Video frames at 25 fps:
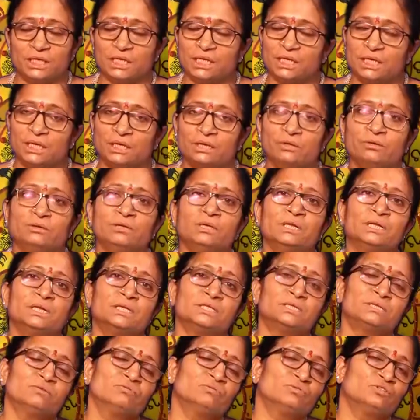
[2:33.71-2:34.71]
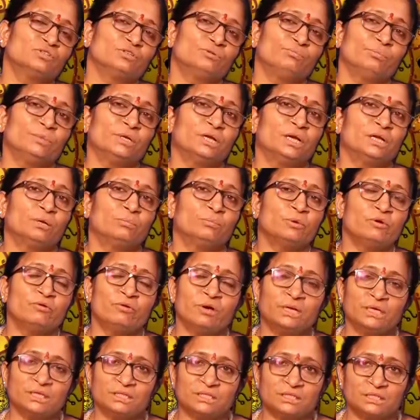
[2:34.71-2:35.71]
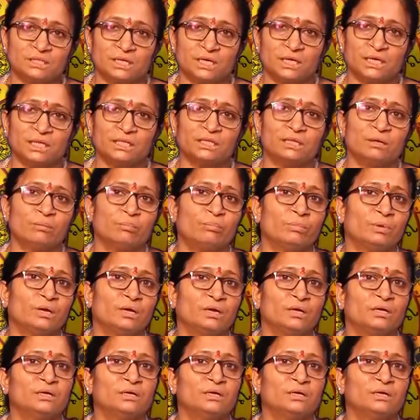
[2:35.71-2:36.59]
ఈ ఏడున్నర సంవత్సరం మీకు అనుభవాన్ని ఇస్తాడే తప్ప